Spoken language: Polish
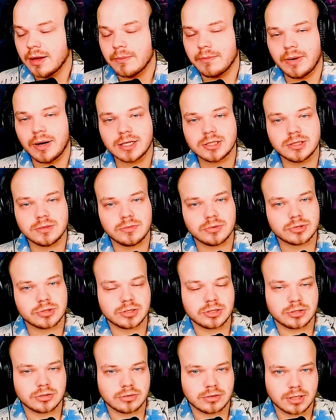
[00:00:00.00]
Bardziej
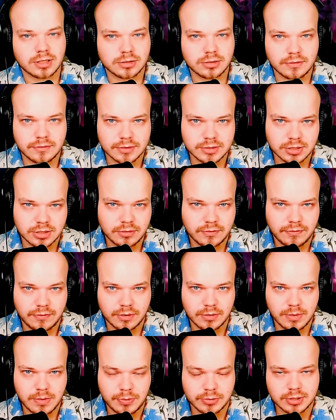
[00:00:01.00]
możecie to traktować jako w
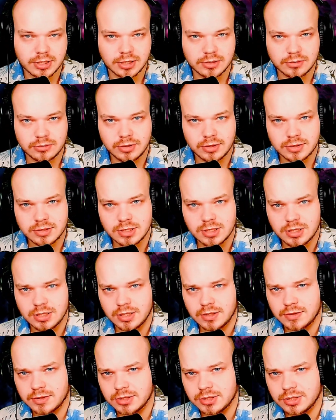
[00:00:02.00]
formie podcastu, jeżeli
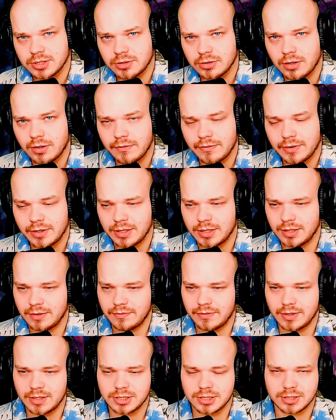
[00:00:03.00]
jesteście nowi i nie
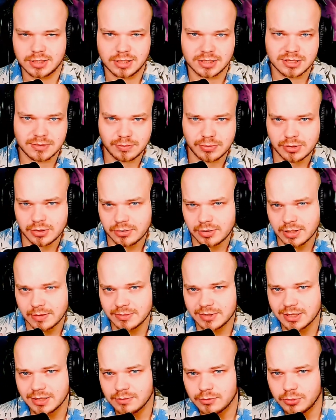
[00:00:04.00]
wiecie, na czym program
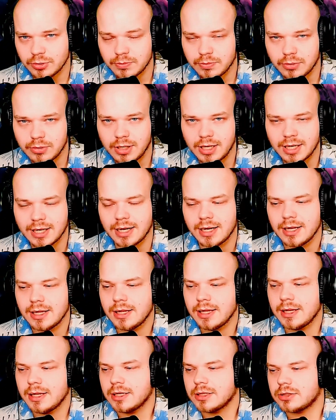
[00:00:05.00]
ten mój polega,
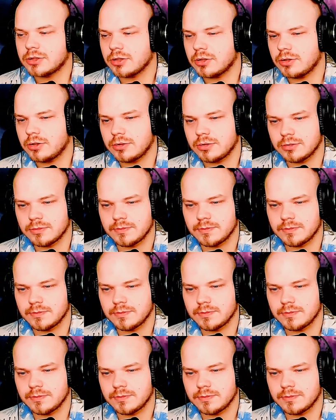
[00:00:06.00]
to